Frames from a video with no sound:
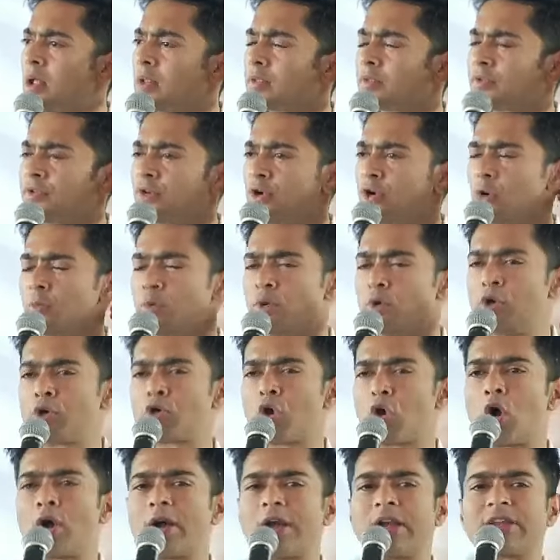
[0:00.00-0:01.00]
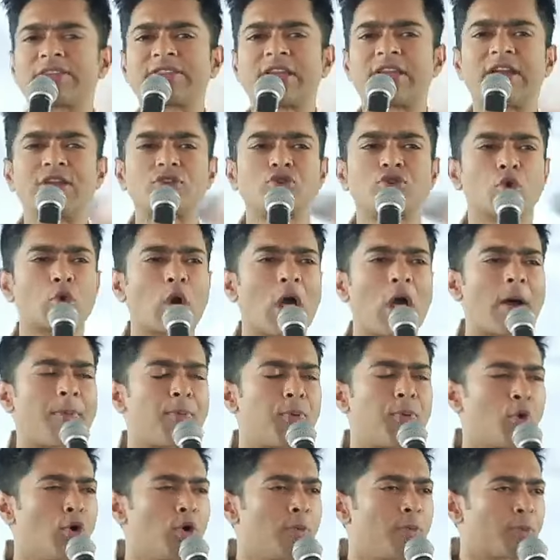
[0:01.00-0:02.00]
তৃণমূল কংগ্রেসের জোড়া
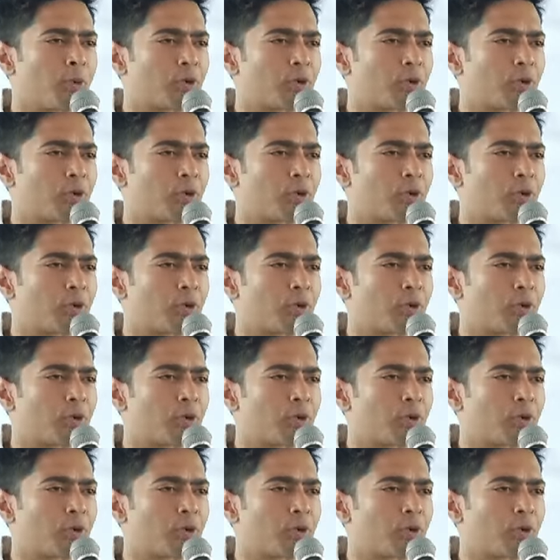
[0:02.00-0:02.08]
ফুল